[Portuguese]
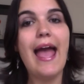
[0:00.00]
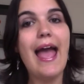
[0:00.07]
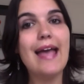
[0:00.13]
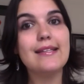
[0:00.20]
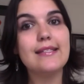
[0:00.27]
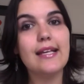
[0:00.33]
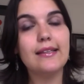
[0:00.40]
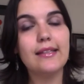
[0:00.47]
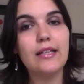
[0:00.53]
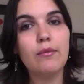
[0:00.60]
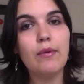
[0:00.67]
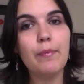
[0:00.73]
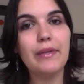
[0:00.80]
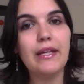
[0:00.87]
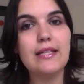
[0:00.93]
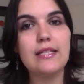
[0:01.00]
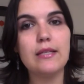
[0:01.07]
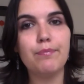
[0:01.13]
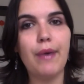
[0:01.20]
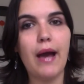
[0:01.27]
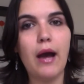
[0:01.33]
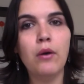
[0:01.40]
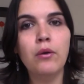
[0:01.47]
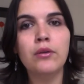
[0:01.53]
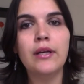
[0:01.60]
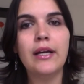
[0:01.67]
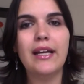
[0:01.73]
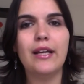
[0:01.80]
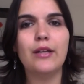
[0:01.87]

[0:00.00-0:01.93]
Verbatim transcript: Essa é a trama principal.